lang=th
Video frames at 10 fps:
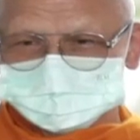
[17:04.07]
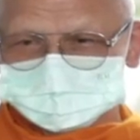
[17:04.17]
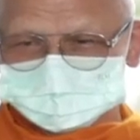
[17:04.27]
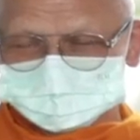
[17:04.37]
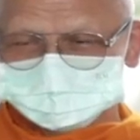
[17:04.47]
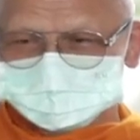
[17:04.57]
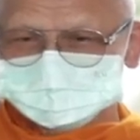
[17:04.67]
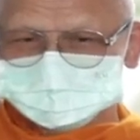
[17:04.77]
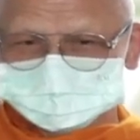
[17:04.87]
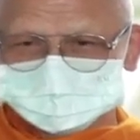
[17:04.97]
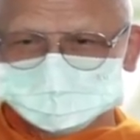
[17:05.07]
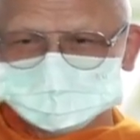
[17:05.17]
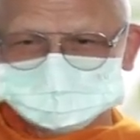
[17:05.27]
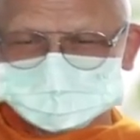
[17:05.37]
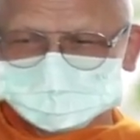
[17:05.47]
จริงที่มันเกิดขึ้นระดับ
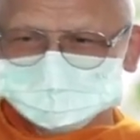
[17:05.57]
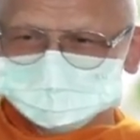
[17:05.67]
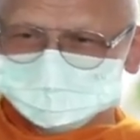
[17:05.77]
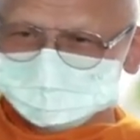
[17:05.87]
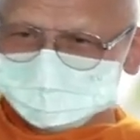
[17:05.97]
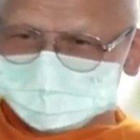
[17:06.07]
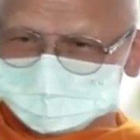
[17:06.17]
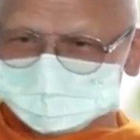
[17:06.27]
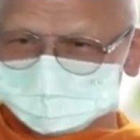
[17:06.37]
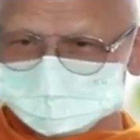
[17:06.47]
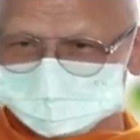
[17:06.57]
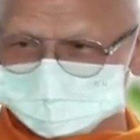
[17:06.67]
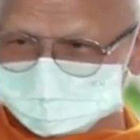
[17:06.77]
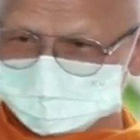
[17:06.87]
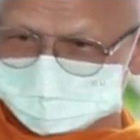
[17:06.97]
ไป จึงไม่มีตัวตนจะ
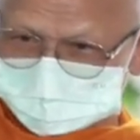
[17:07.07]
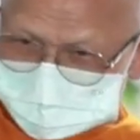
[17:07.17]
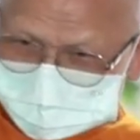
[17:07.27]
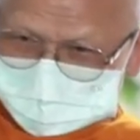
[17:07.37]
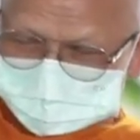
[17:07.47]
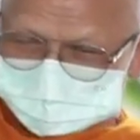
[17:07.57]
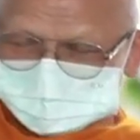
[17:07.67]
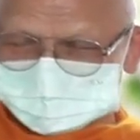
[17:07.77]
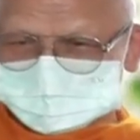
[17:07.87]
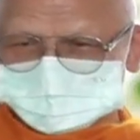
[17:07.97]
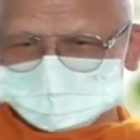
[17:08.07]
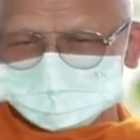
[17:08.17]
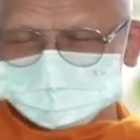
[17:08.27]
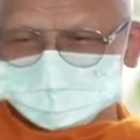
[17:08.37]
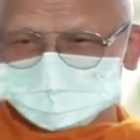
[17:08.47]
ต้องแก่ ไม่
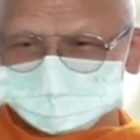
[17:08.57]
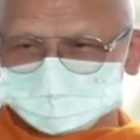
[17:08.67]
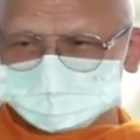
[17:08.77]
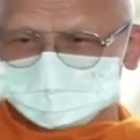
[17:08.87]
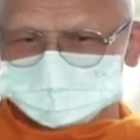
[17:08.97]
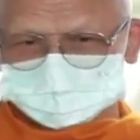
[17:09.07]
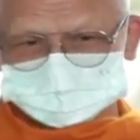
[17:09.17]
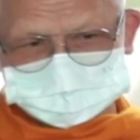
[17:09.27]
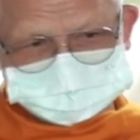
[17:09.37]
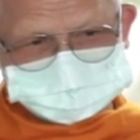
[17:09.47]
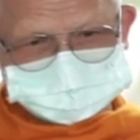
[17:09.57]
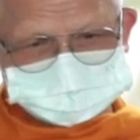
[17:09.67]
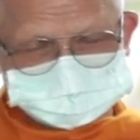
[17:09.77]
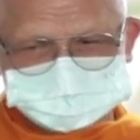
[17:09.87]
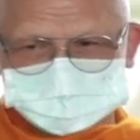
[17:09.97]
มีตัวตนจะต้องเจ็บ
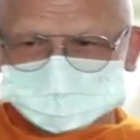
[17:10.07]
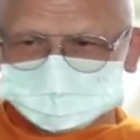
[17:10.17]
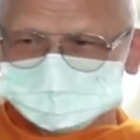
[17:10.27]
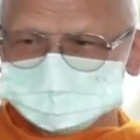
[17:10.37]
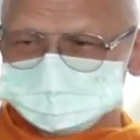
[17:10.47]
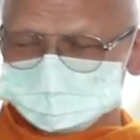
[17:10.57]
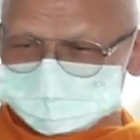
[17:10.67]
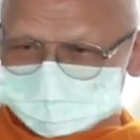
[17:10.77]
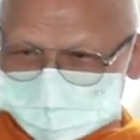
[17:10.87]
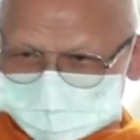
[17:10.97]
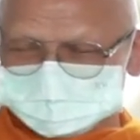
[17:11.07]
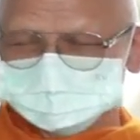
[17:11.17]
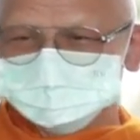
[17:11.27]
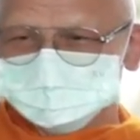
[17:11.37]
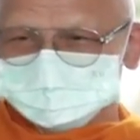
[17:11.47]
ไม่มีตัวตนจะต้องตาย
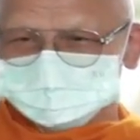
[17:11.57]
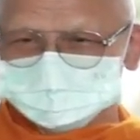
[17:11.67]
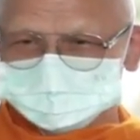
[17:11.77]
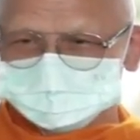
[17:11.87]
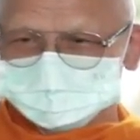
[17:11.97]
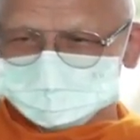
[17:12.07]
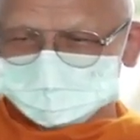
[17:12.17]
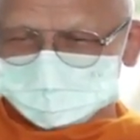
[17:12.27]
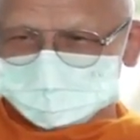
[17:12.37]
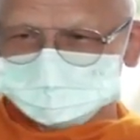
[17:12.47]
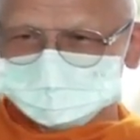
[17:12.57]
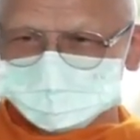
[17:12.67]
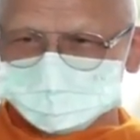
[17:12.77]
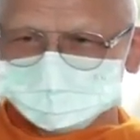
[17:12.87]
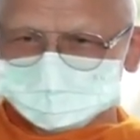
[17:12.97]
จึงเรียกว่าผู้
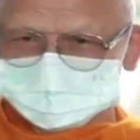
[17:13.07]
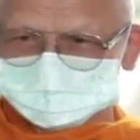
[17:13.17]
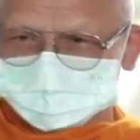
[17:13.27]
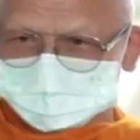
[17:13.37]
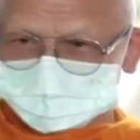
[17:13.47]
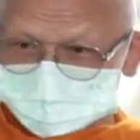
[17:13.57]
ถึงบังอ้